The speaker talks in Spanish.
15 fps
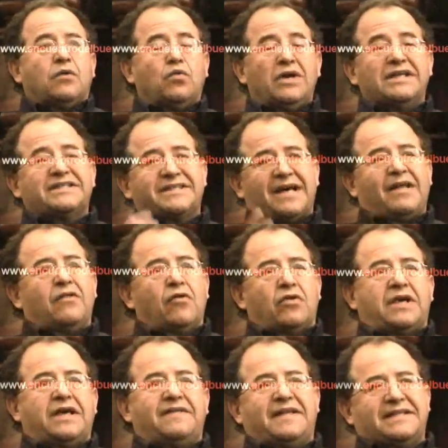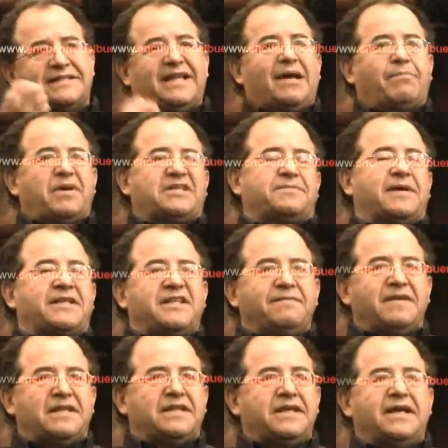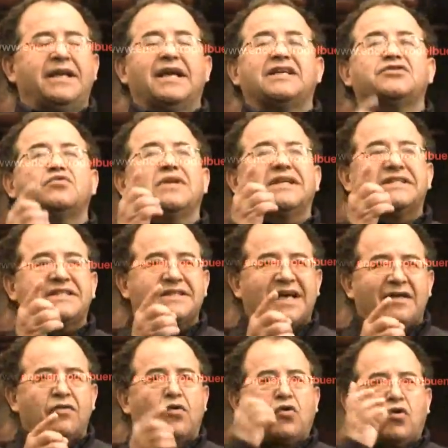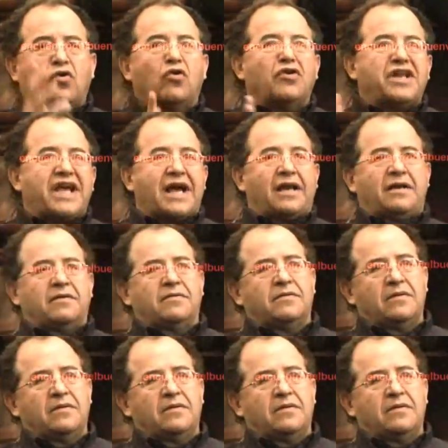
un Estado que desde la perspectiva indígena es un Estado colonial